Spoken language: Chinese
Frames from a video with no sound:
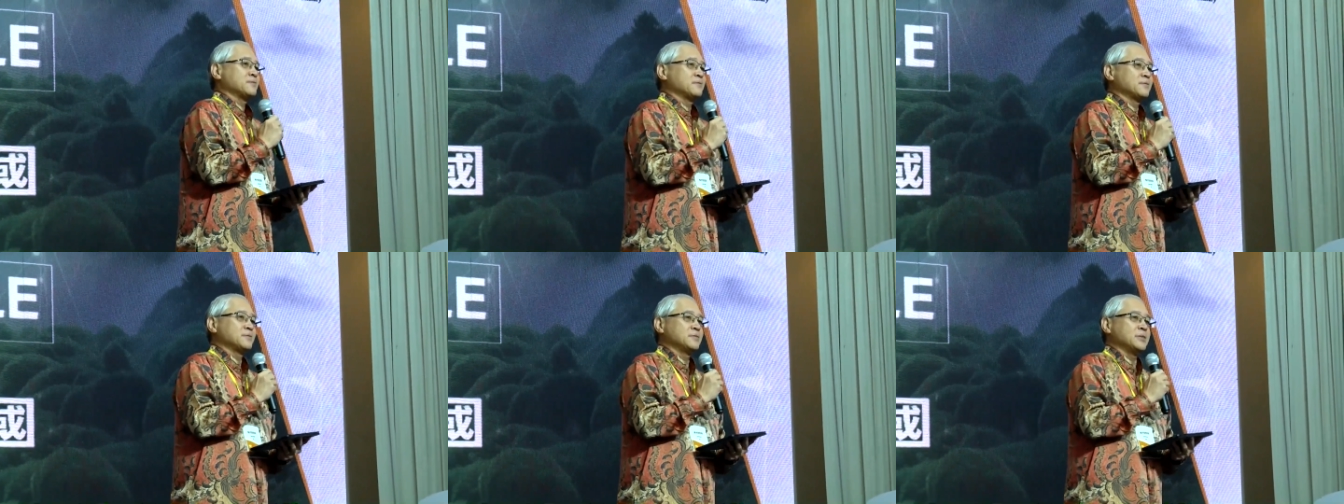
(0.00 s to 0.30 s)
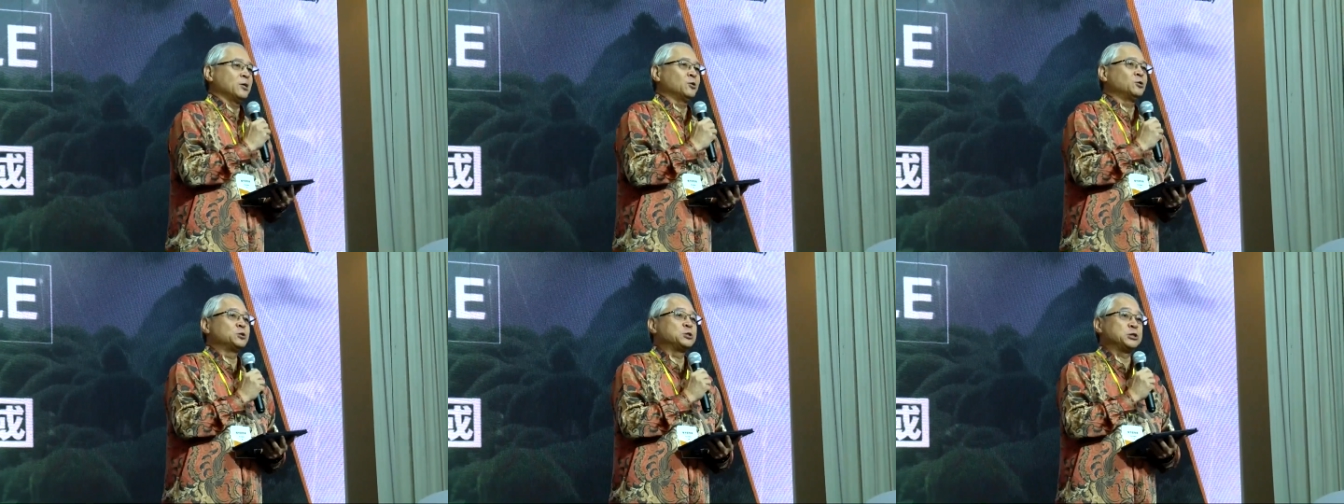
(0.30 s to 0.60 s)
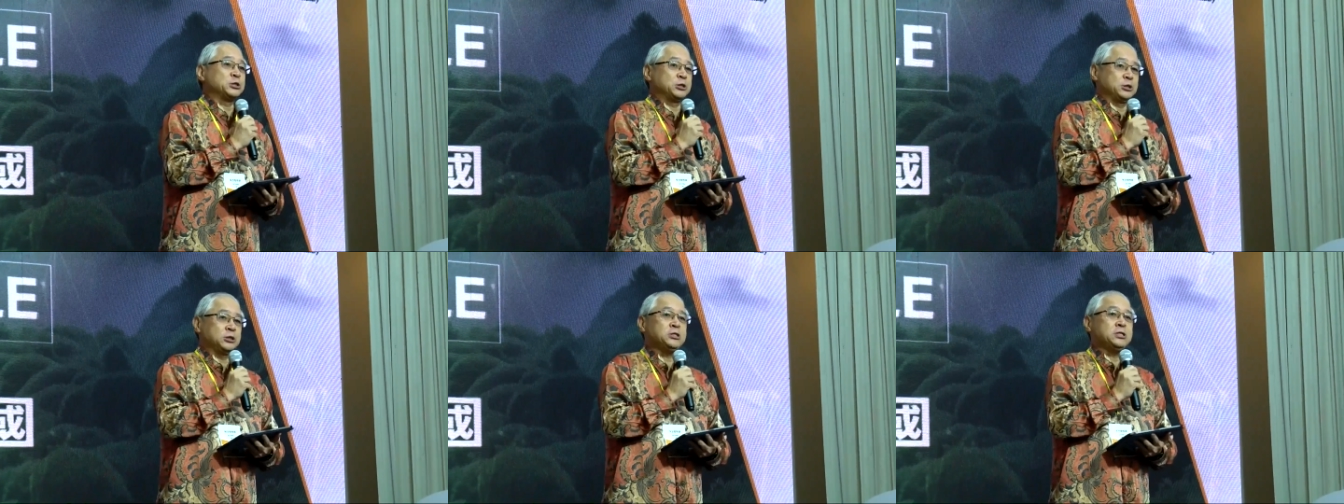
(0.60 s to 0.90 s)
能够
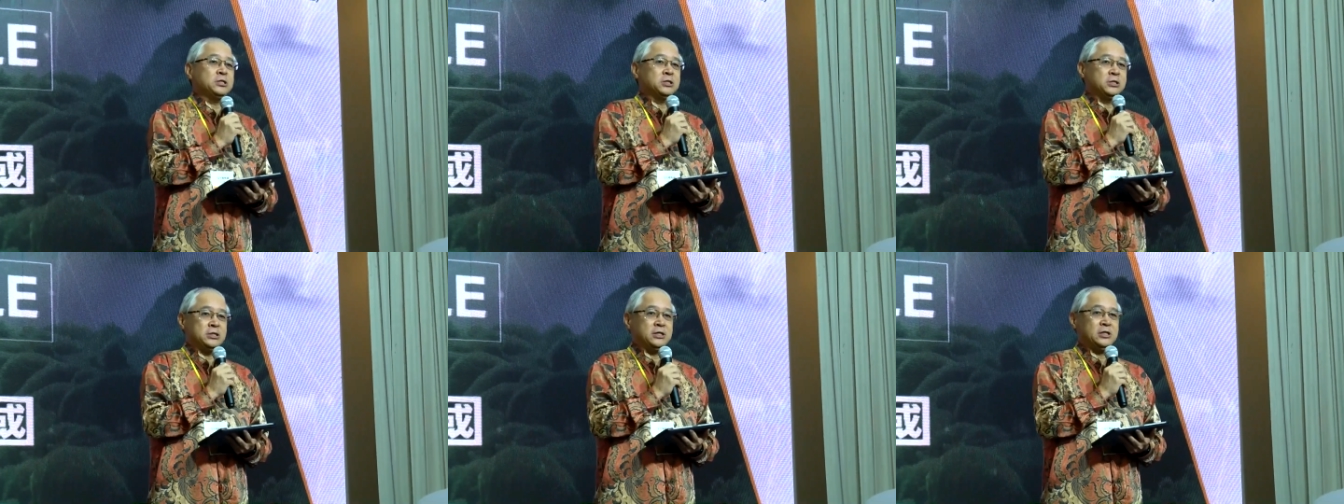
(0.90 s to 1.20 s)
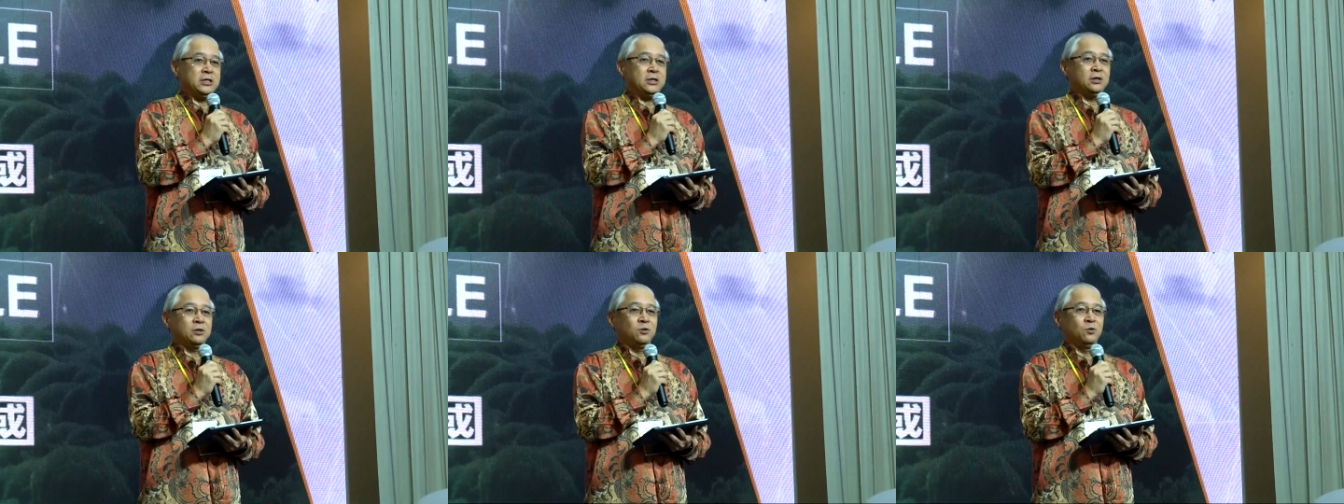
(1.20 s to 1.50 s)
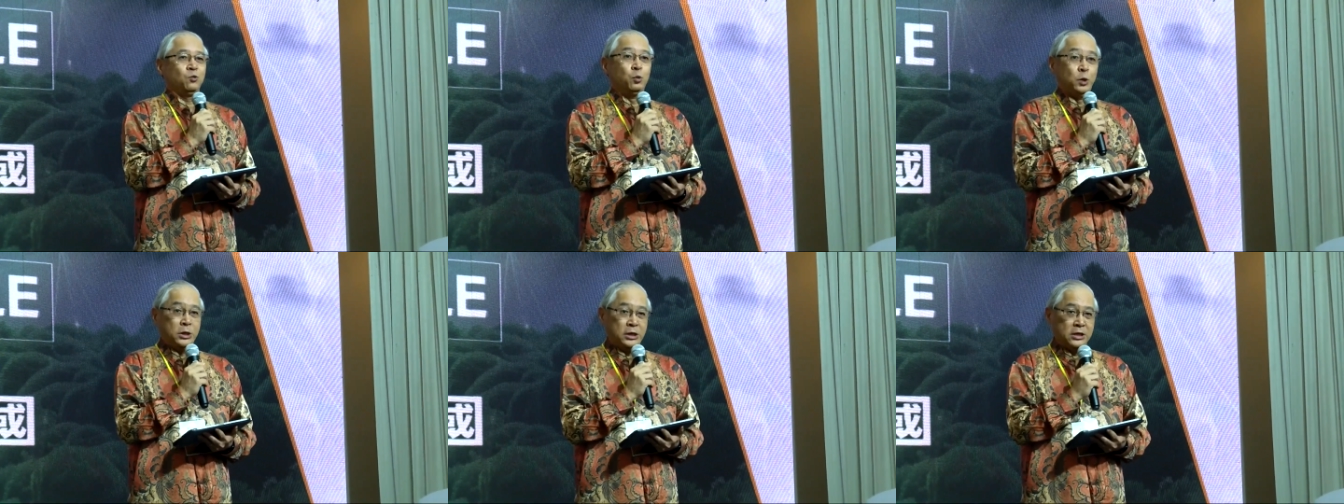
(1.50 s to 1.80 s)
指引你
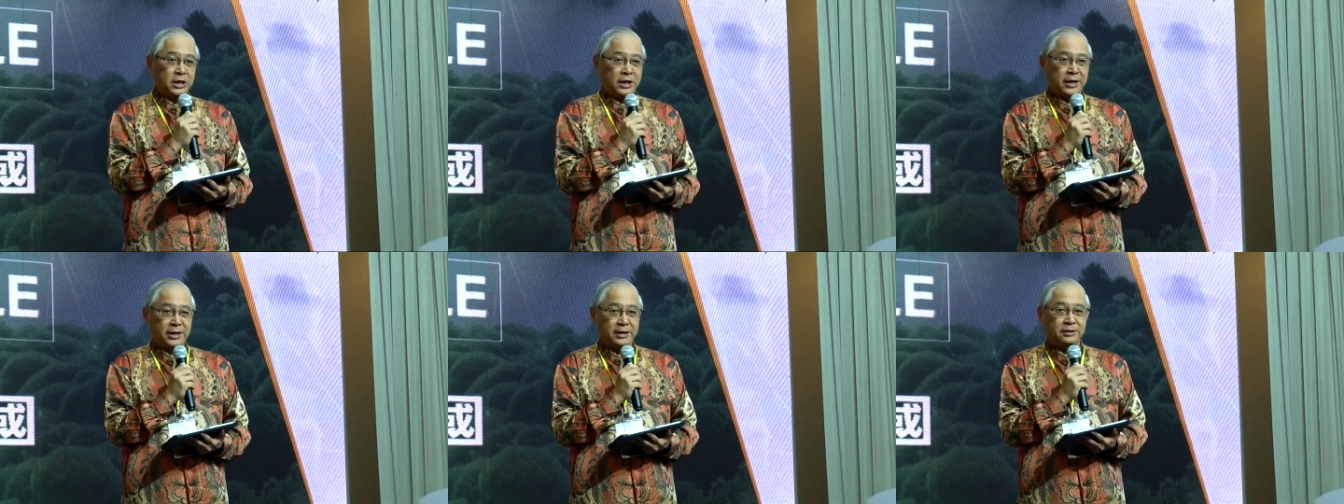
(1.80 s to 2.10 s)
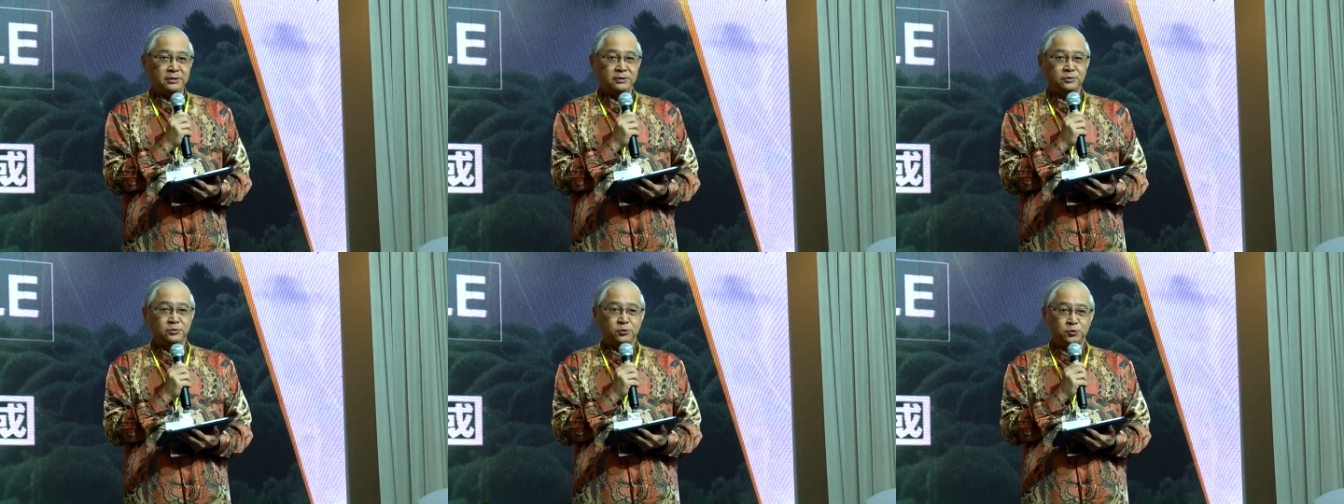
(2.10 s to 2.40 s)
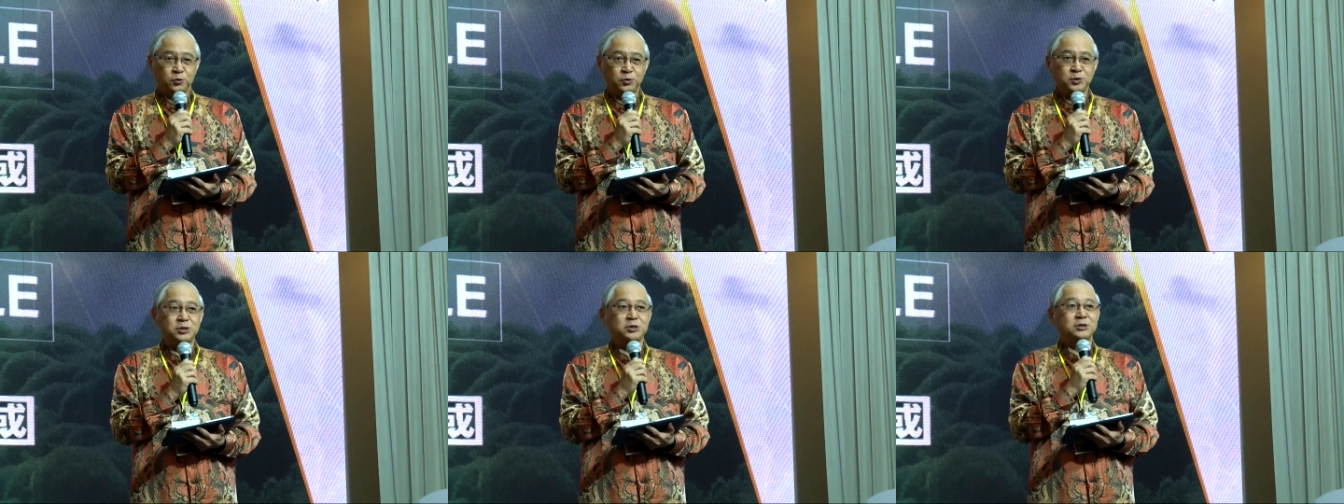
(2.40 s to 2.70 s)
未来服
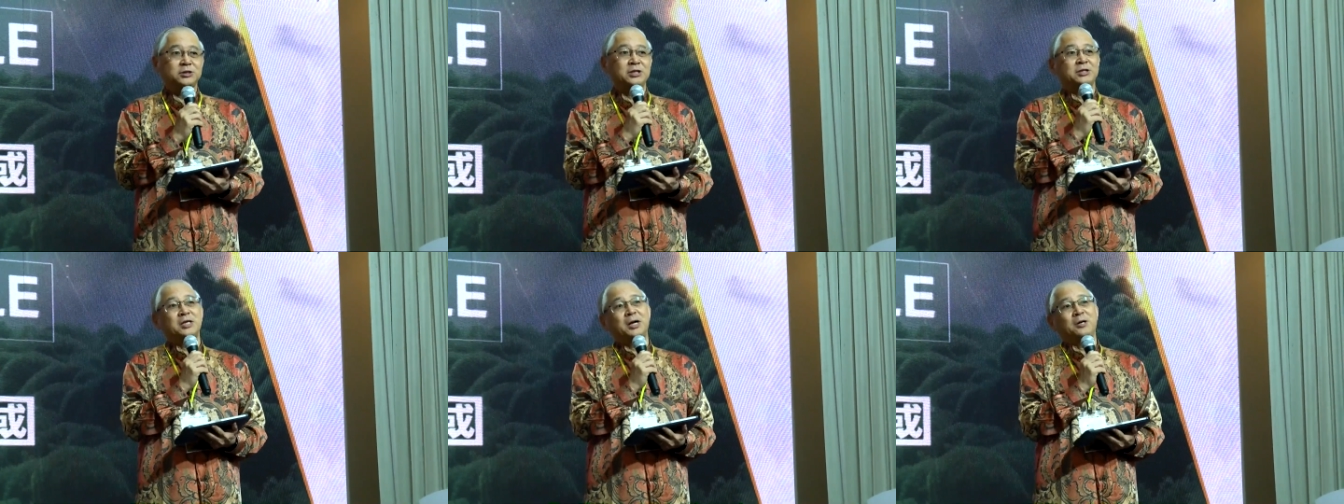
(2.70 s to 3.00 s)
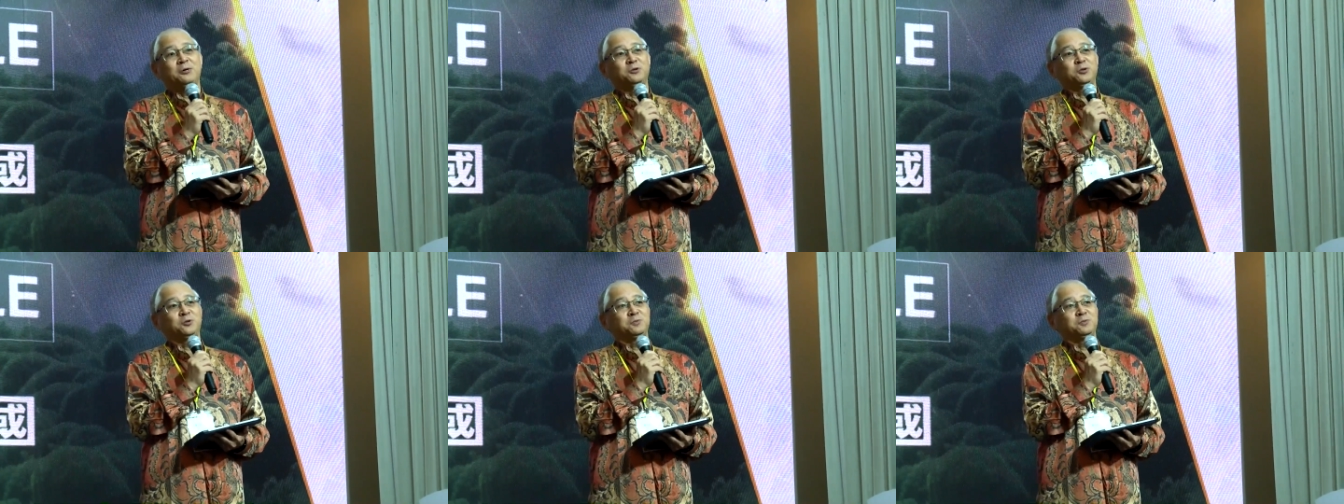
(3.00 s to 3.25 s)
饰的道路。